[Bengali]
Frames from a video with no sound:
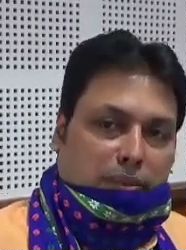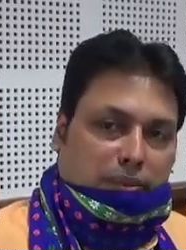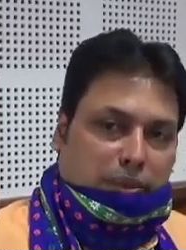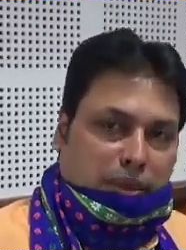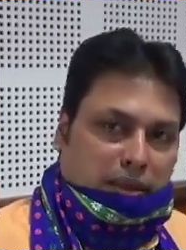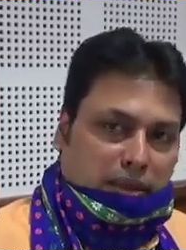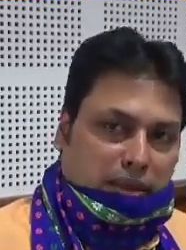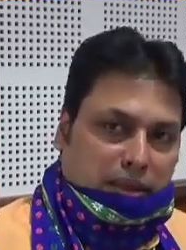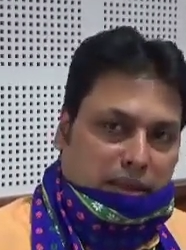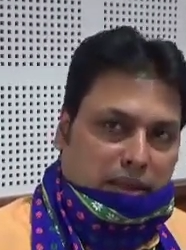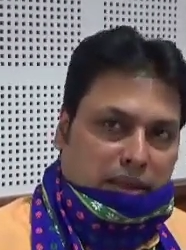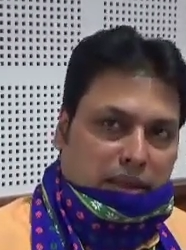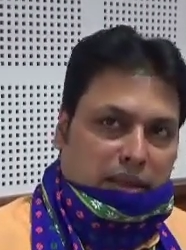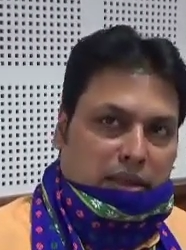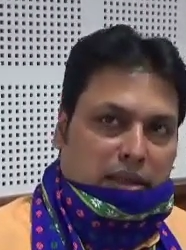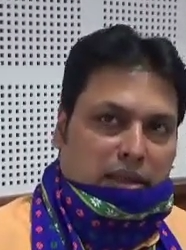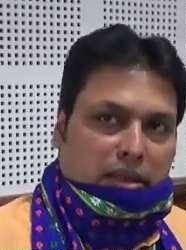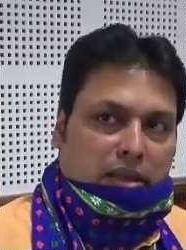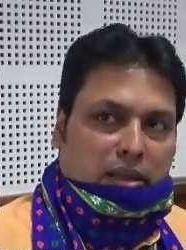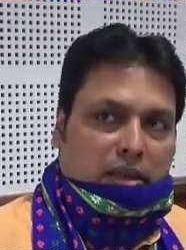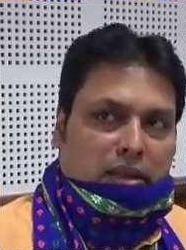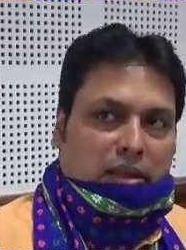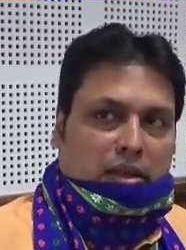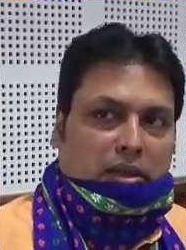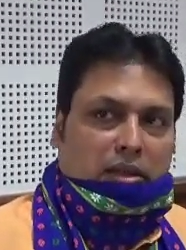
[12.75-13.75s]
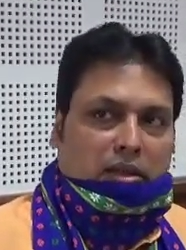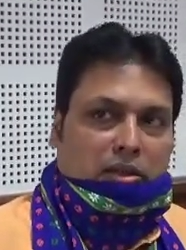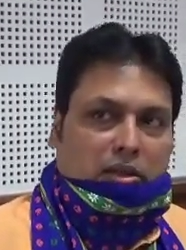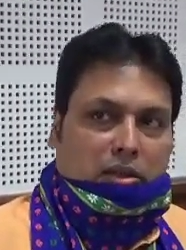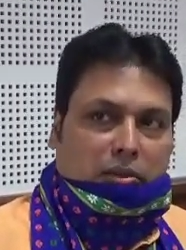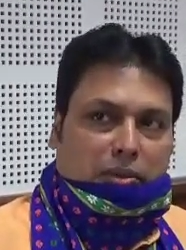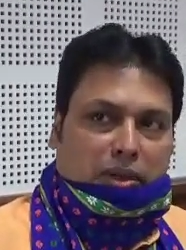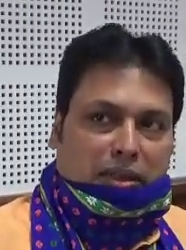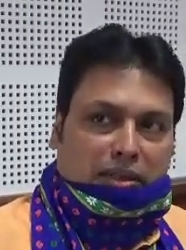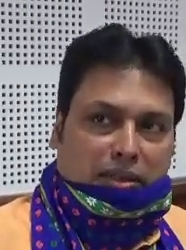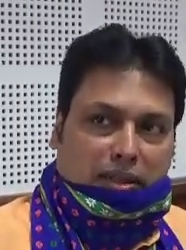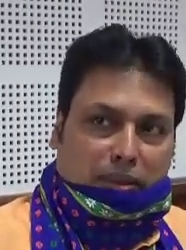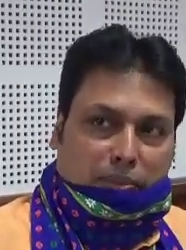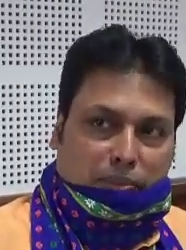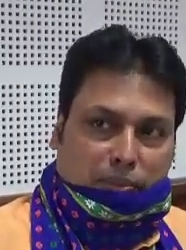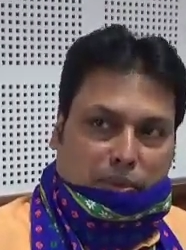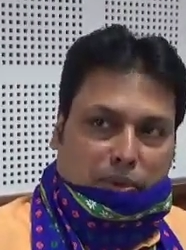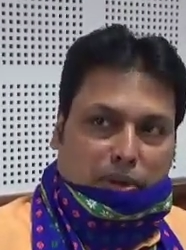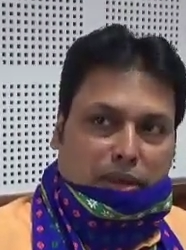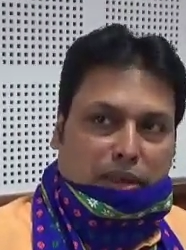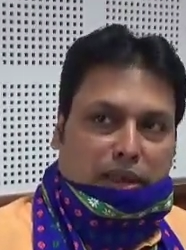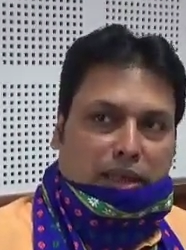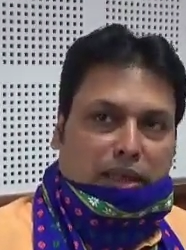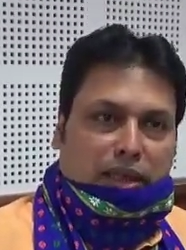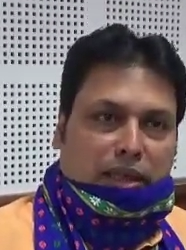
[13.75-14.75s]
আপনাদের সবার
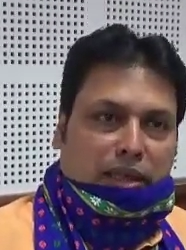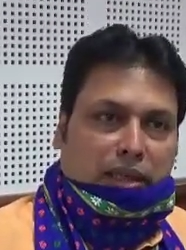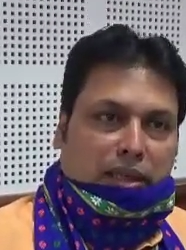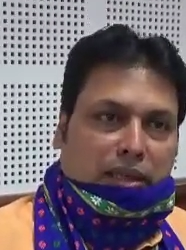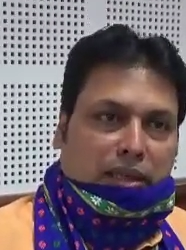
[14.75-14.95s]
স্যাম্পল নিয়ে